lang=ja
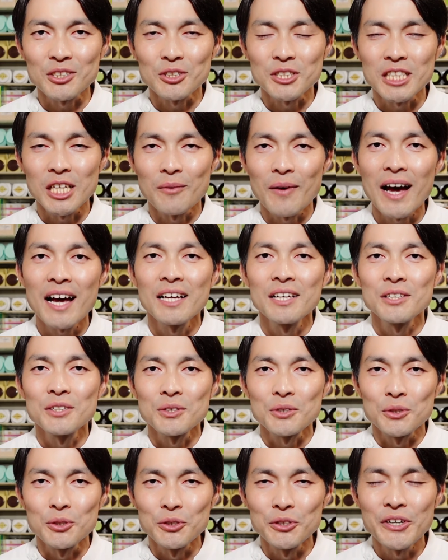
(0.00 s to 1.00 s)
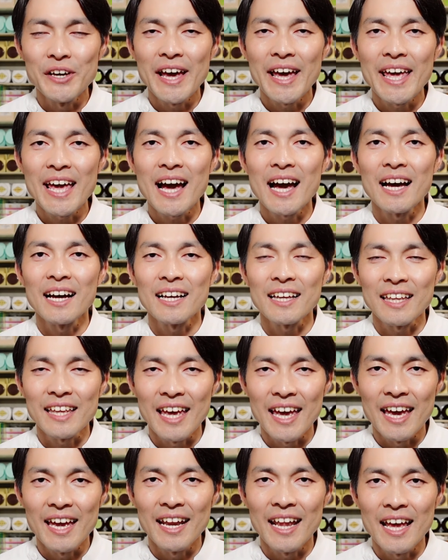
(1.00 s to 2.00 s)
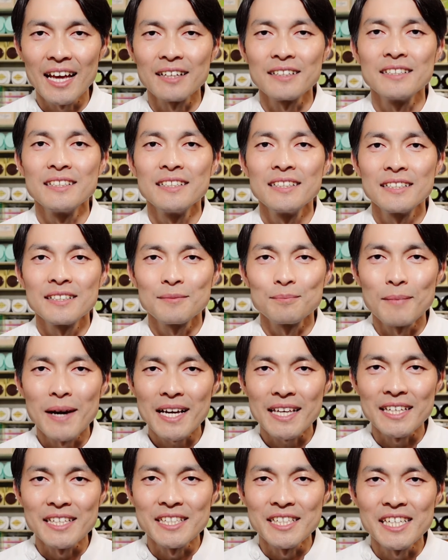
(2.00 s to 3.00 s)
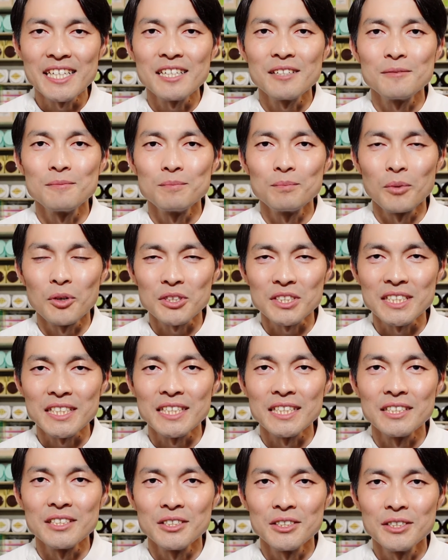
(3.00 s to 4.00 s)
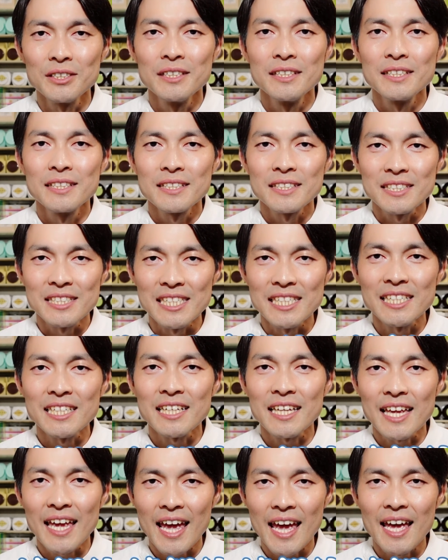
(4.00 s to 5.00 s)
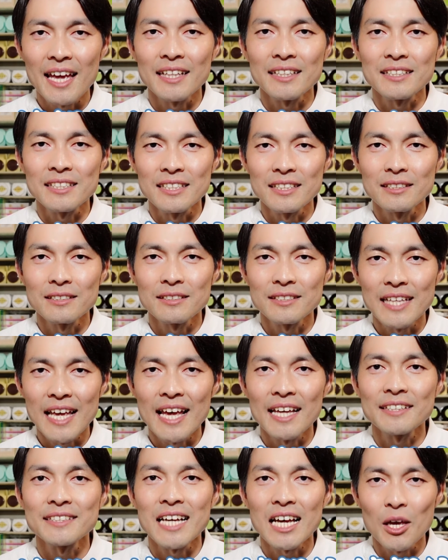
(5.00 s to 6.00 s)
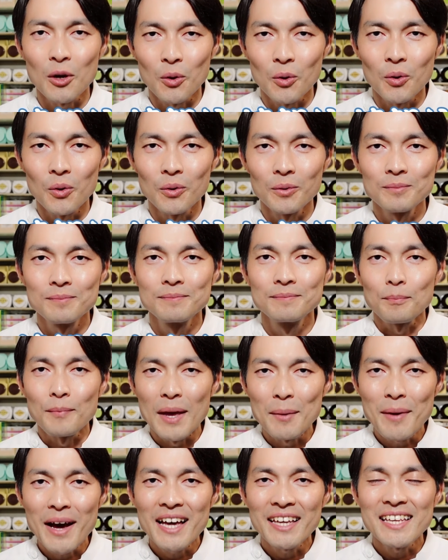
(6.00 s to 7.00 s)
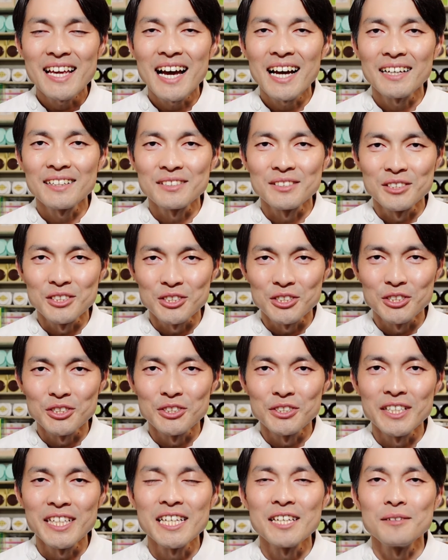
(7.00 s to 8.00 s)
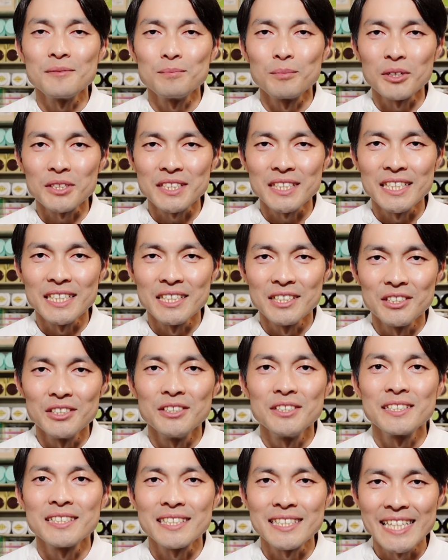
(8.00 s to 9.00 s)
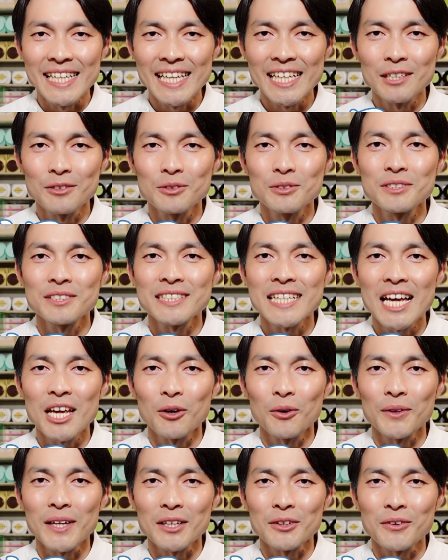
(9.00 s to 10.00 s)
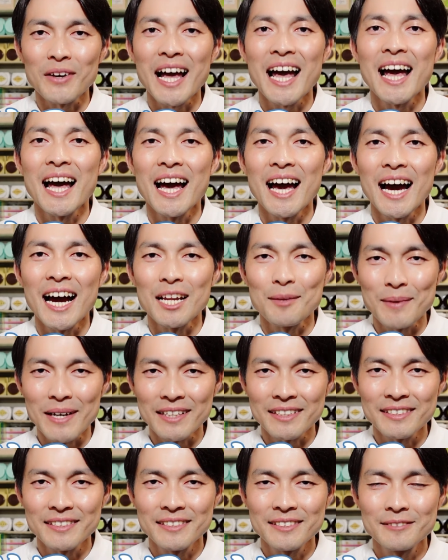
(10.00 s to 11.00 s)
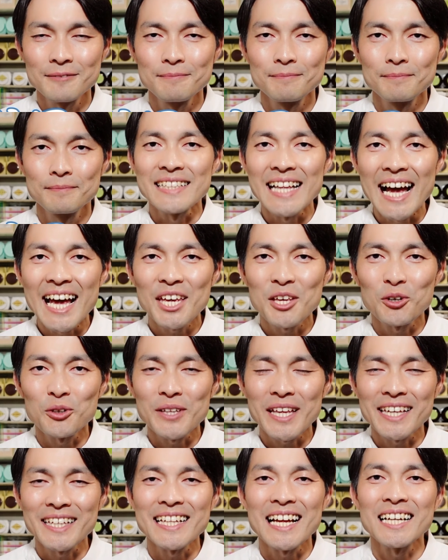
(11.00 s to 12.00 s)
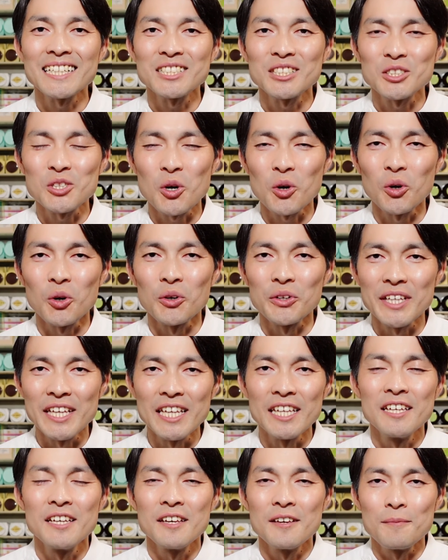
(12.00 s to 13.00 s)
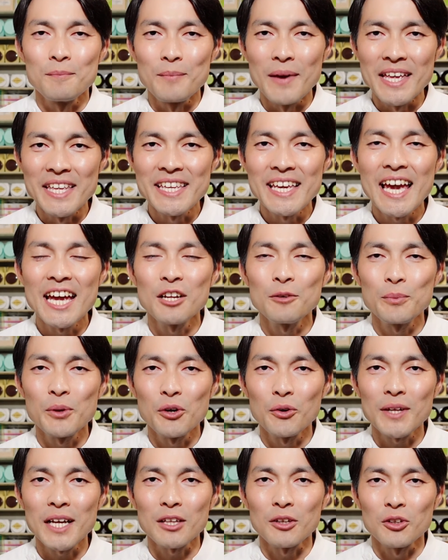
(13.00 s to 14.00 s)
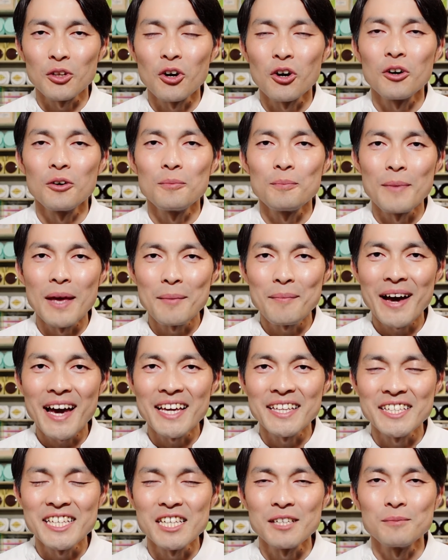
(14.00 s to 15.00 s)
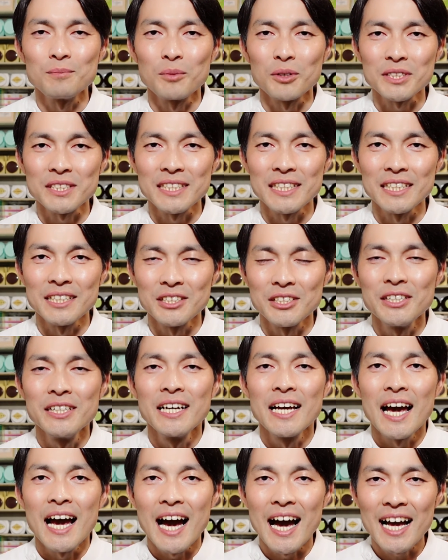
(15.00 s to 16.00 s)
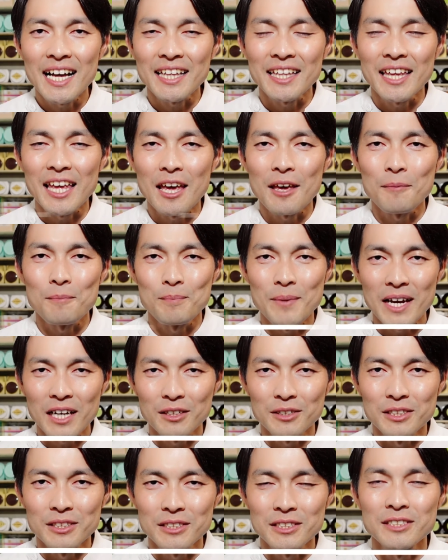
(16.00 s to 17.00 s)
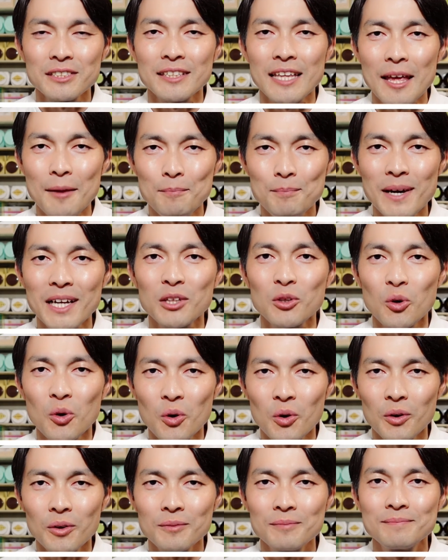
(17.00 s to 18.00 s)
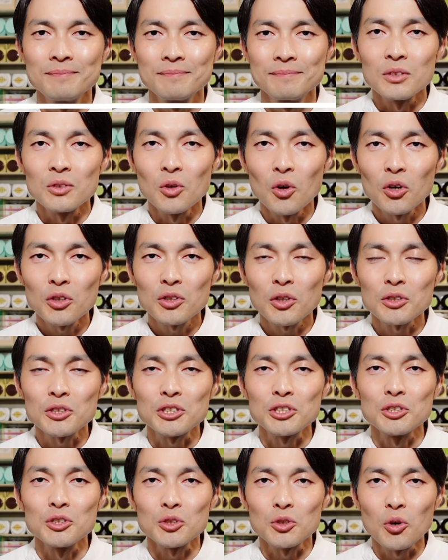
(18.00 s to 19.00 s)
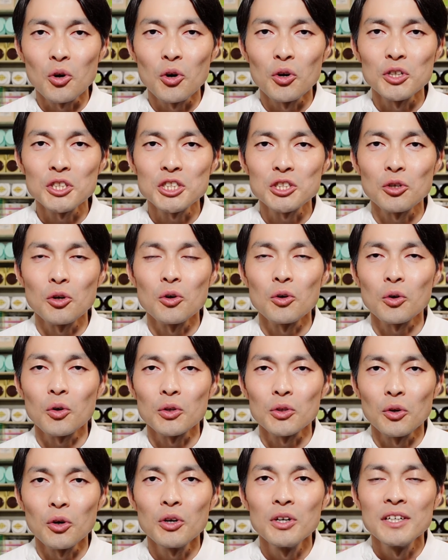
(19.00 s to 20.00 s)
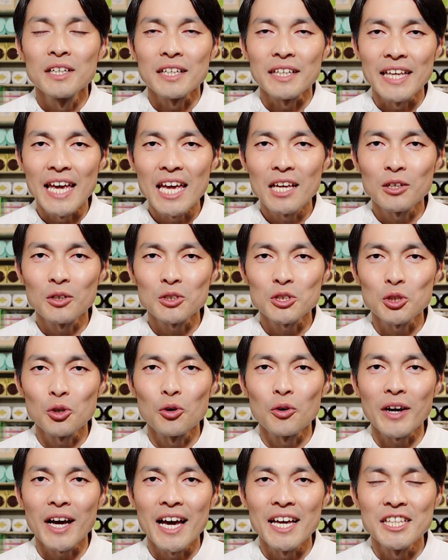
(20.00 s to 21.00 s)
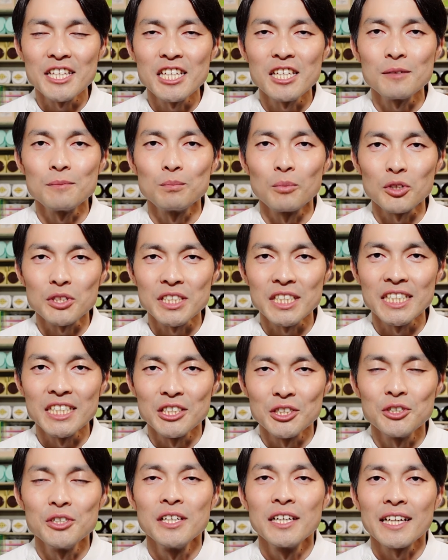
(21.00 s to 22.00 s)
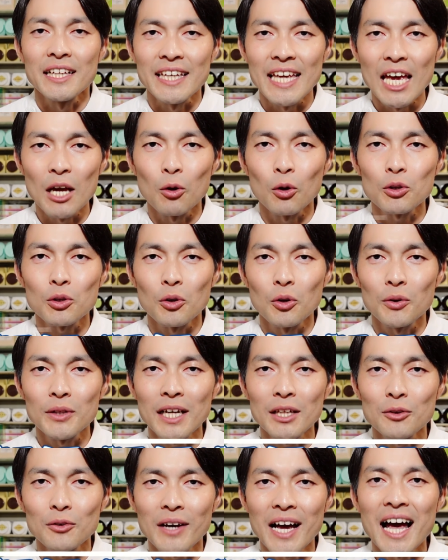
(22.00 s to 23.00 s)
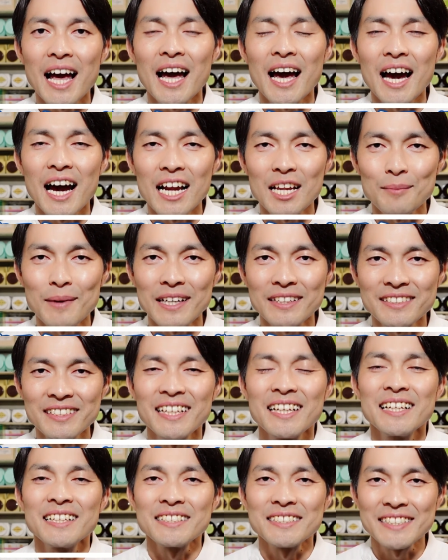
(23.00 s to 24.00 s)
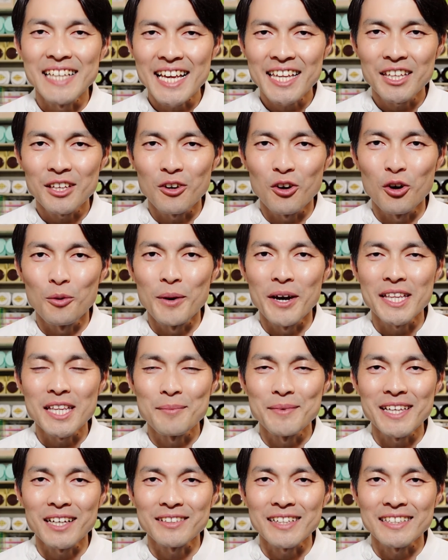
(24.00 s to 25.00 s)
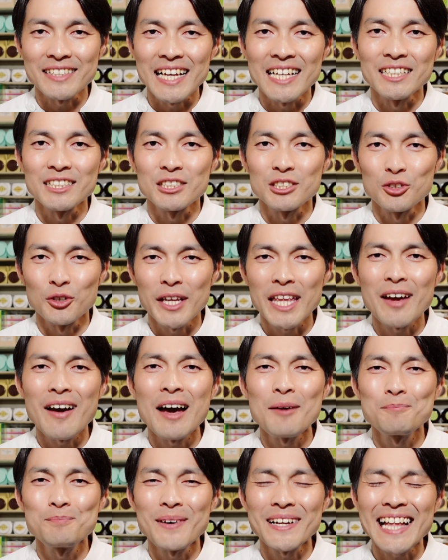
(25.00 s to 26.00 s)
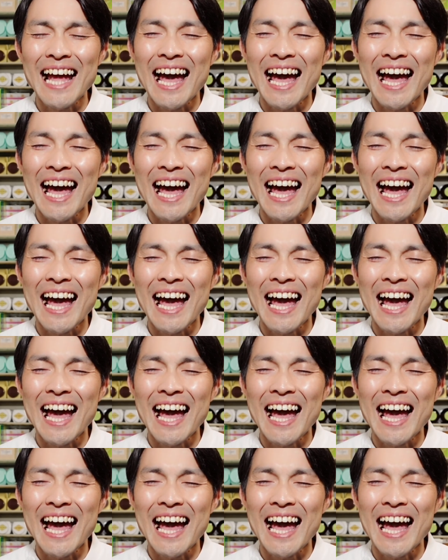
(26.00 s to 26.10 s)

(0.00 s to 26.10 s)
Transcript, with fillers: きとしては震えや痙攣麻痺に用いる鎮経鎮静作用めまいや頭痛に用いる鎮運作用などがあります代表的な処方にメニエール病などのめまいに用いる半下白術天馬糖脳卒中後遺症後の言語障害に用いる下語糖などがあります是非覚えてみてくださいそれではま